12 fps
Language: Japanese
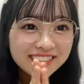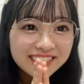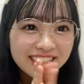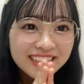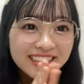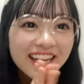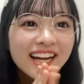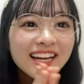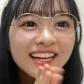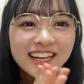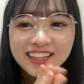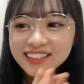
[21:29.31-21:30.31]
やっ
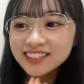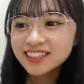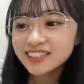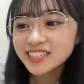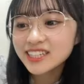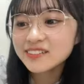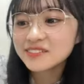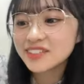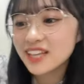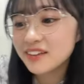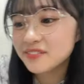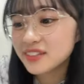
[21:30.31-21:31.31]
たー今日も
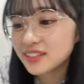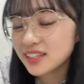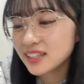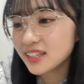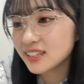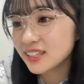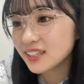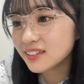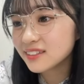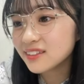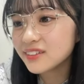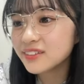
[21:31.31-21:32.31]
ねみんなね
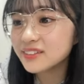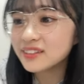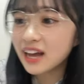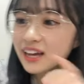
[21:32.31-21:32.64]
TikTok